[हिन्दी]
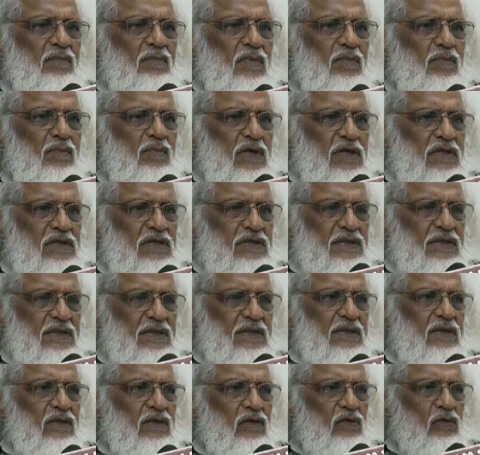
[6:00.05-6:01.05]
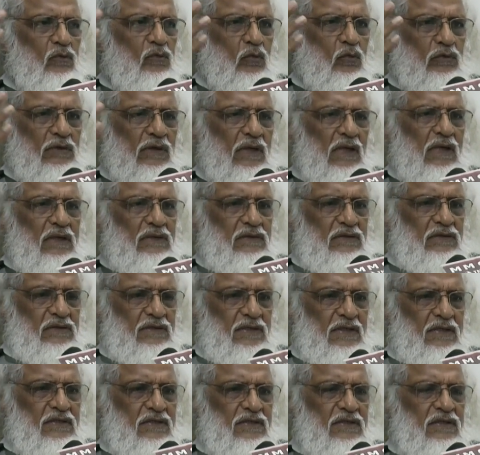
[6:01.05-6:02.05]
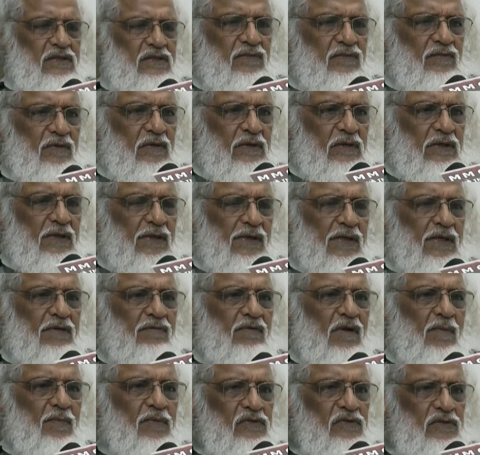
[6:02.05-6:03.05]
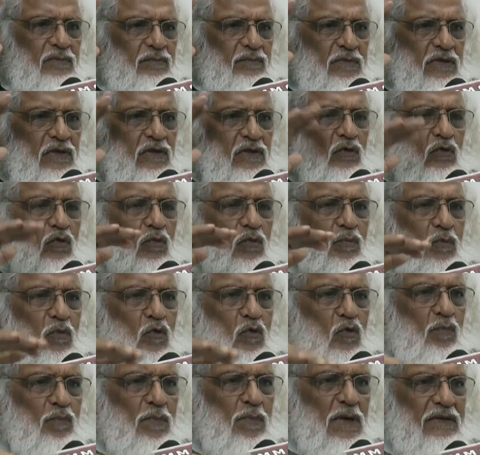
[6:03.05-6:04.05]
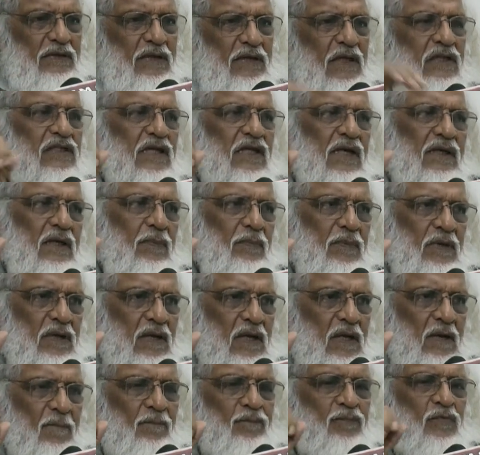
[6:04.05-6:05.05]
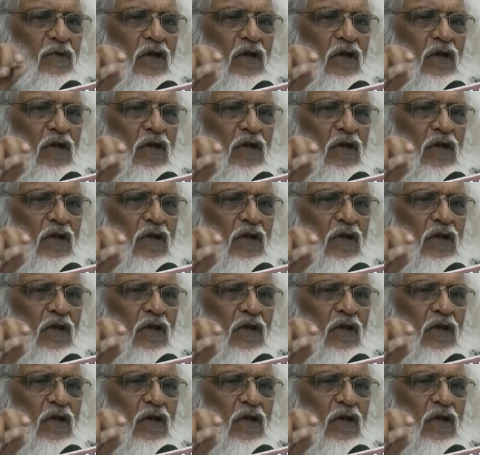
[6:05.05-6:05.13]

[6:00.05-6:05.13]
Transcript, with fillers: बम्बई से दूर दराज स्टेट सफ़र करके वापस अपने घरों को पैदल जाना पड़ा